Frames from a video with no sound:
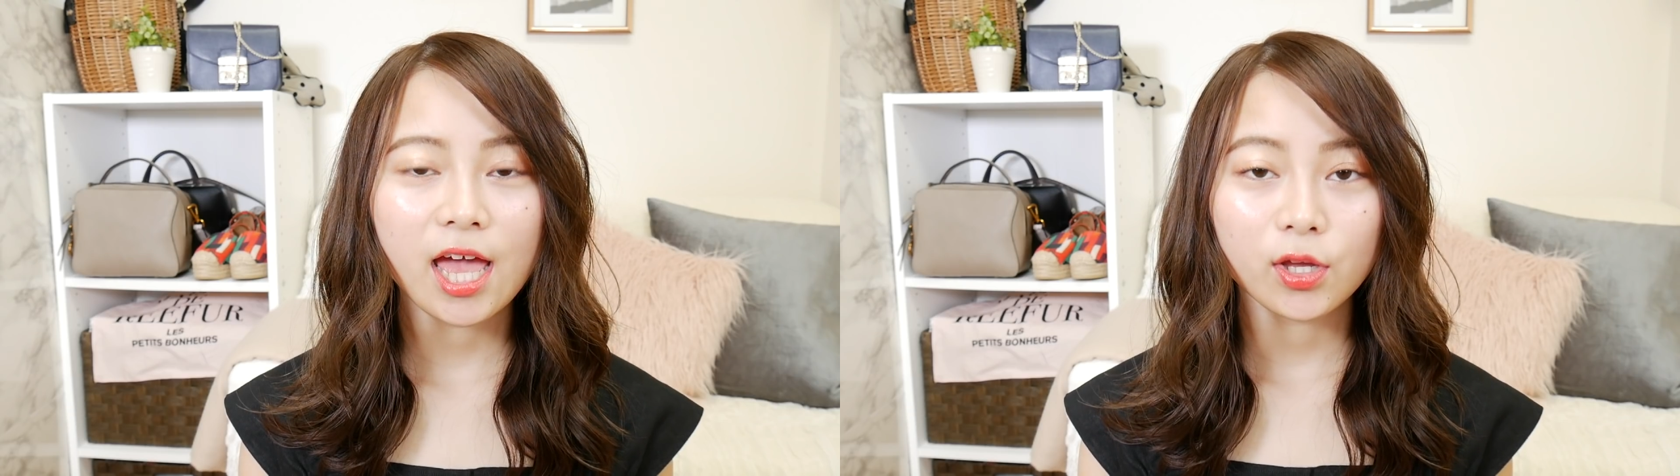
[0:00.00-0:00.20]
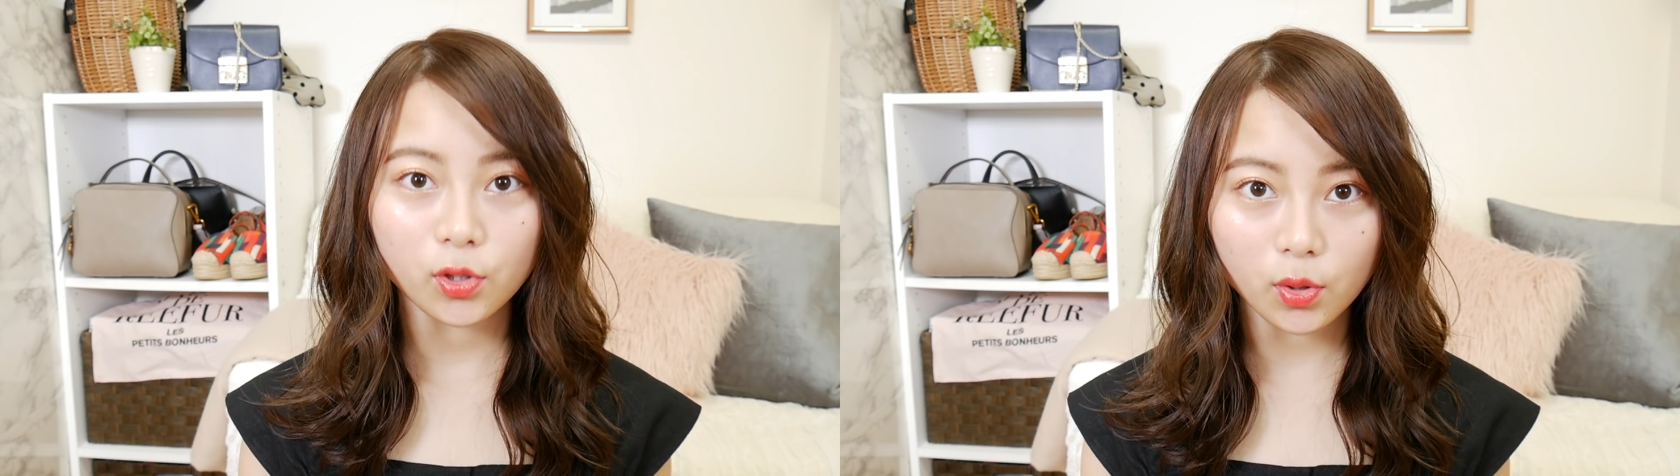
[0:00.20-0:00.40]

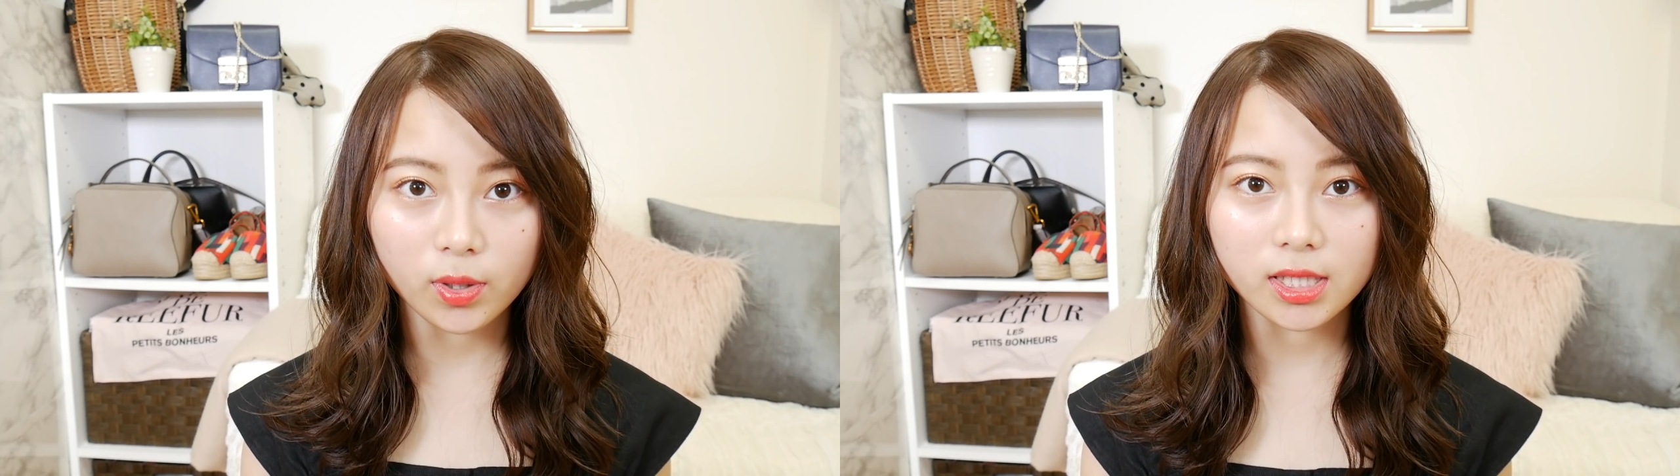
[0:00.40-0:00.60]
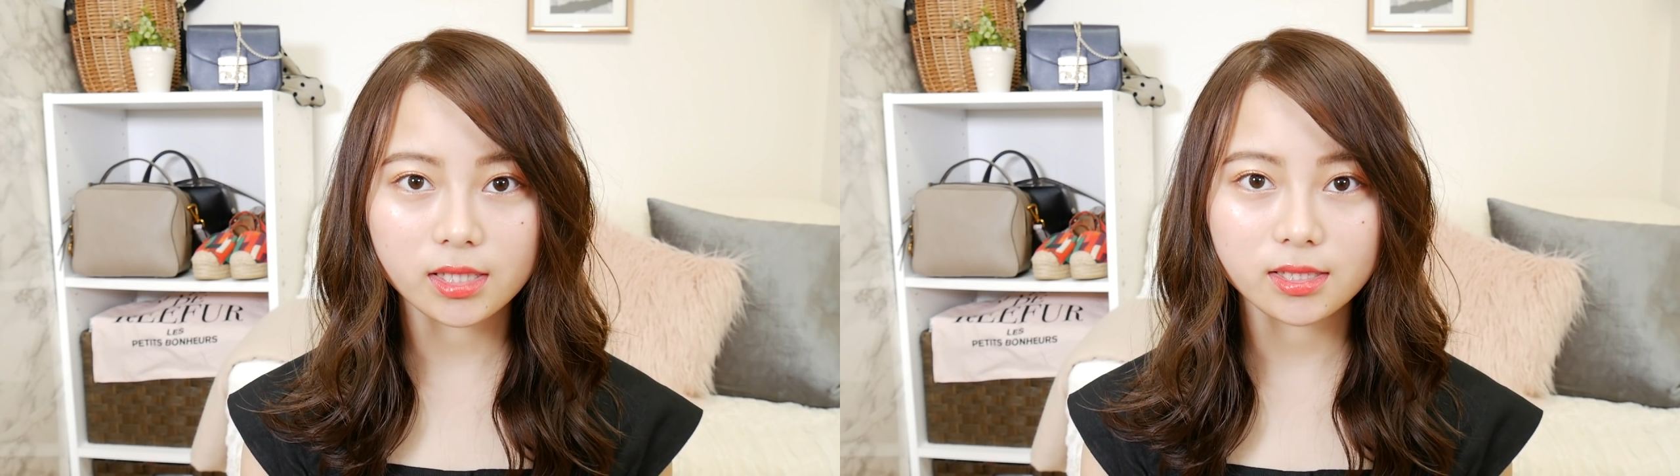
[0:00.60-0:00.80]
今
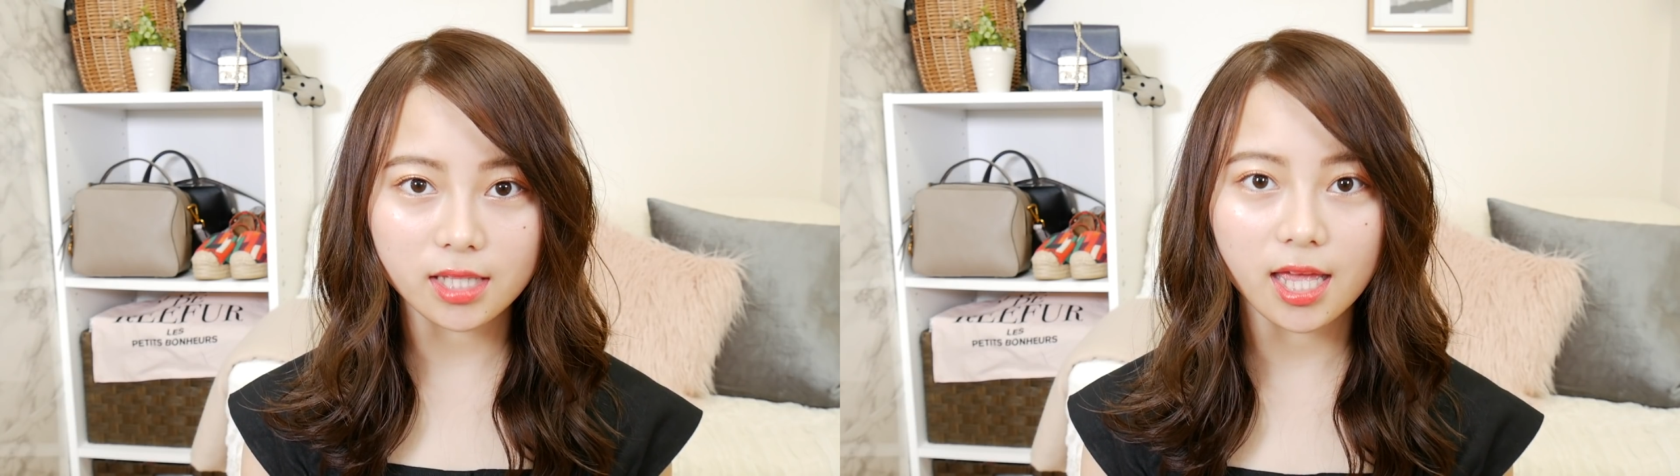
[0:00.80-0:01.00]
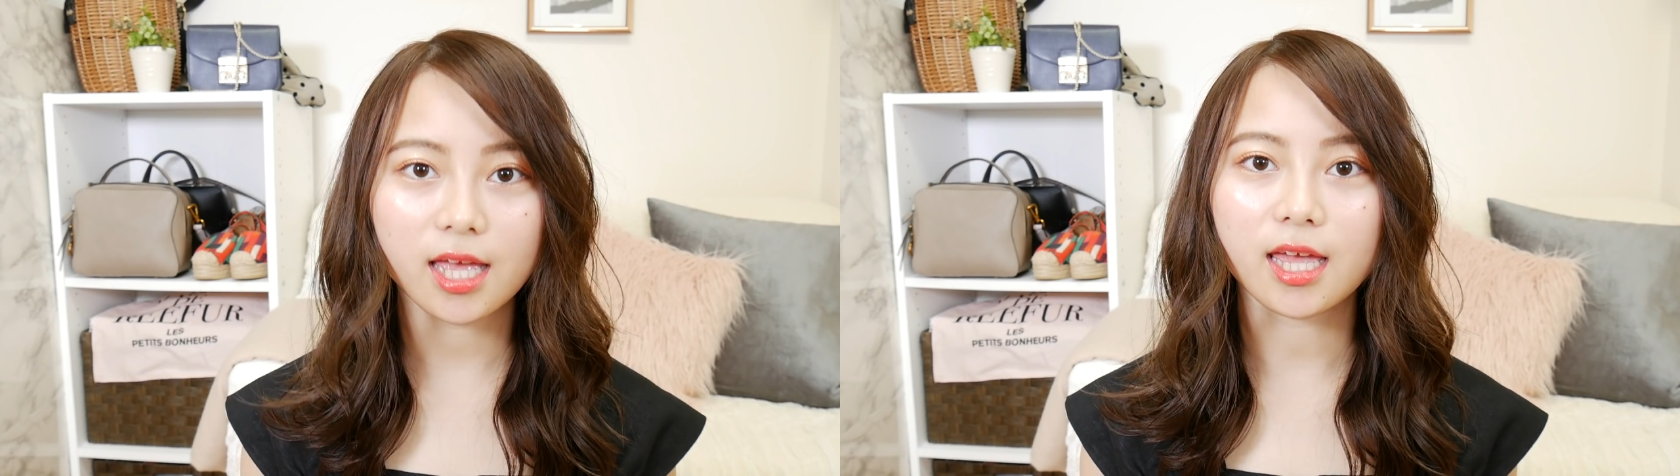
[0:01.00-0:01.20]
日はです
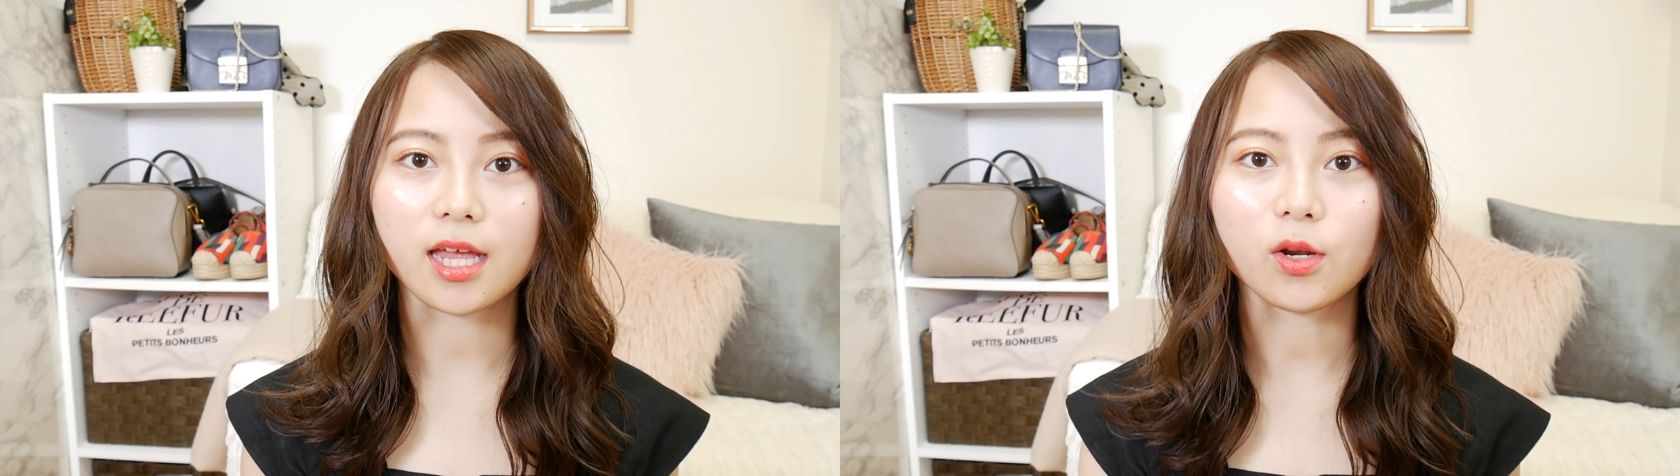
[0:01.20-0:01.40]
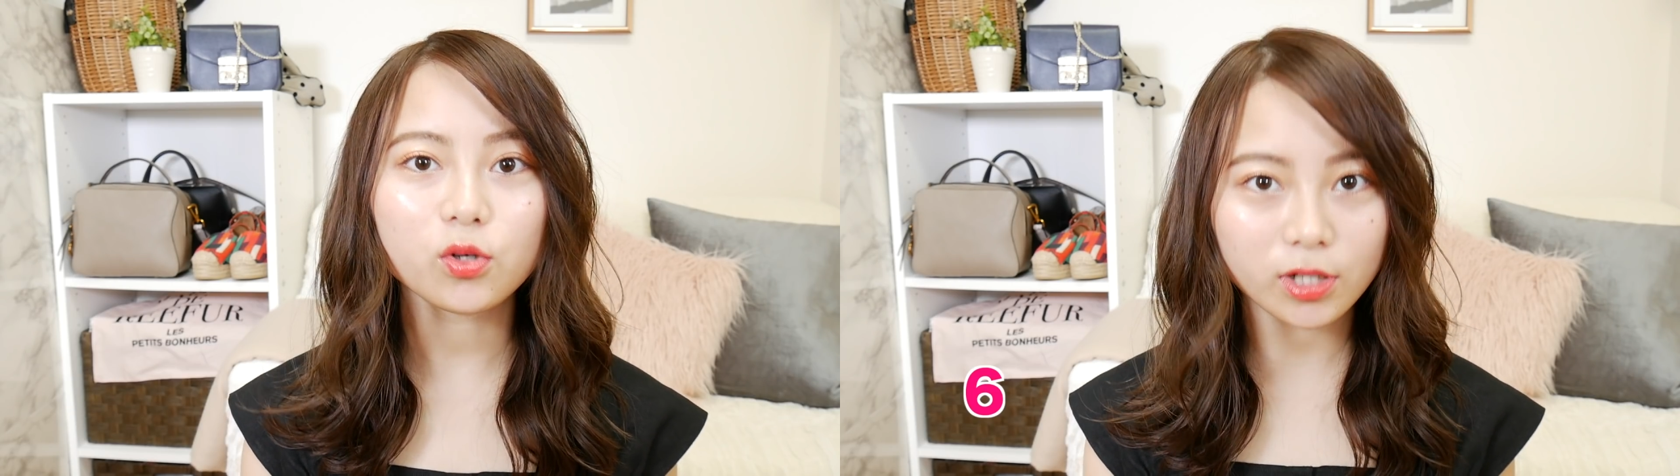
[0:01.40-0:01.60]
ね、
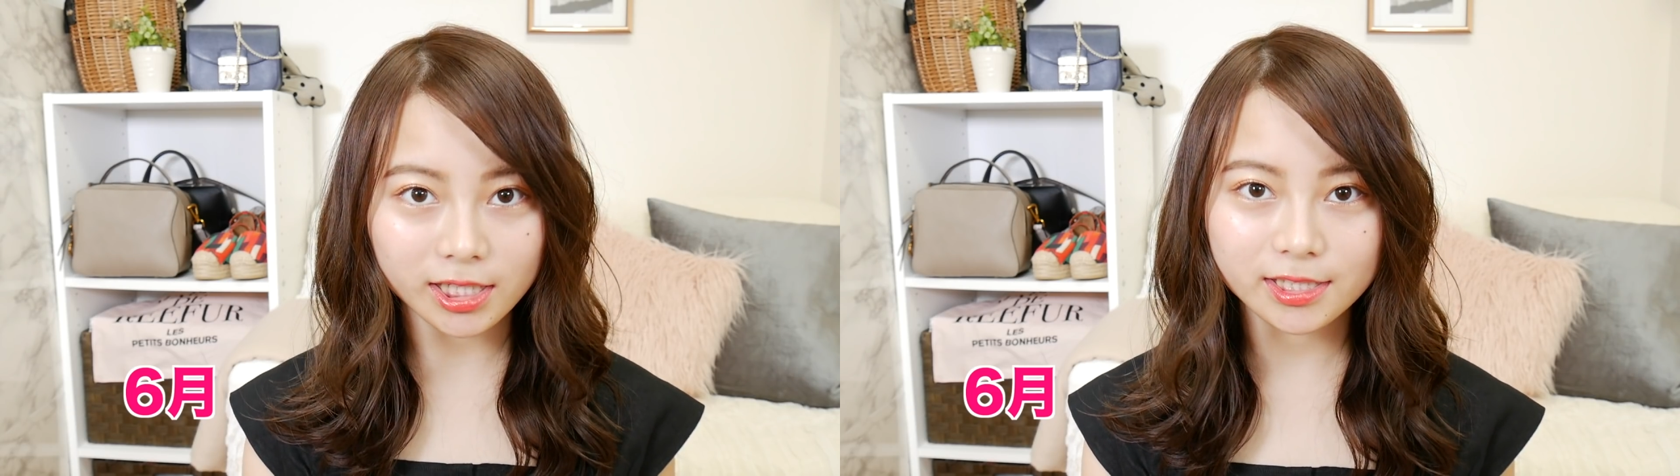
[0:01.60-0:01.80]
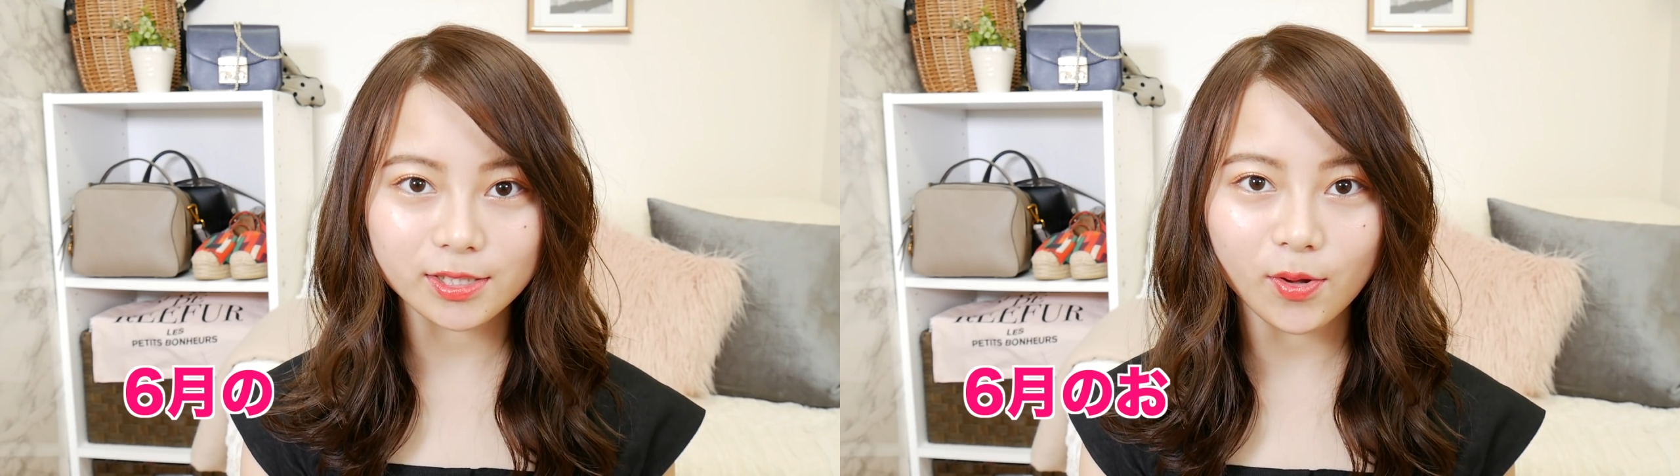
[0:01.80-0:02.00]
え6
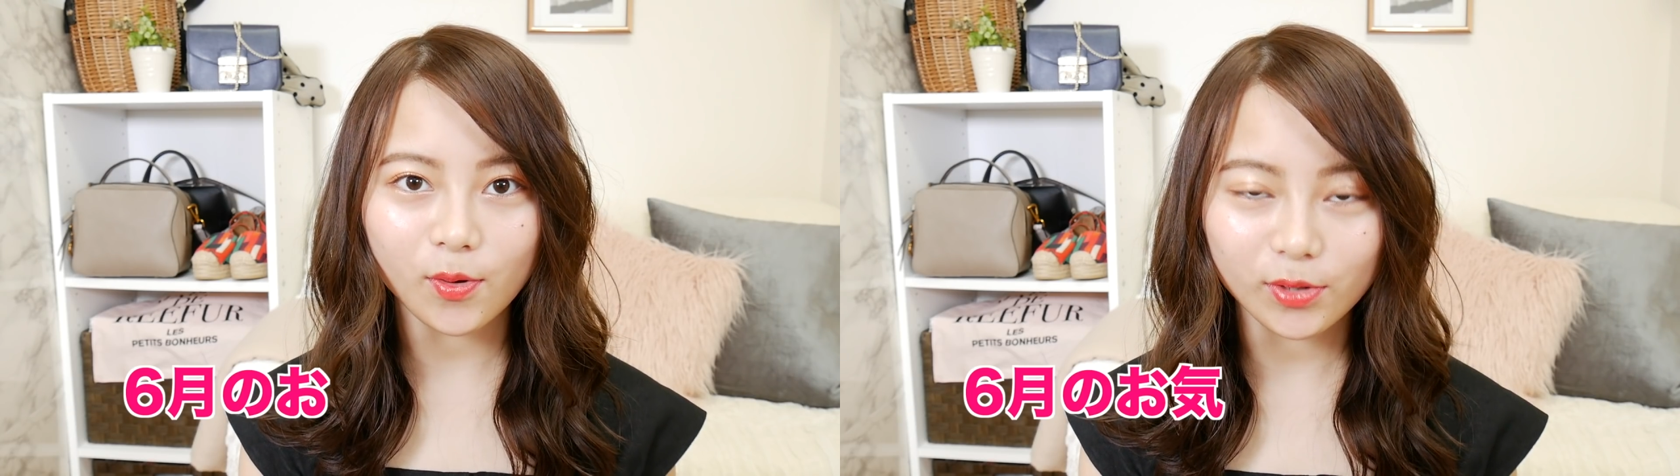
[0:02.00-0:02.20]
月の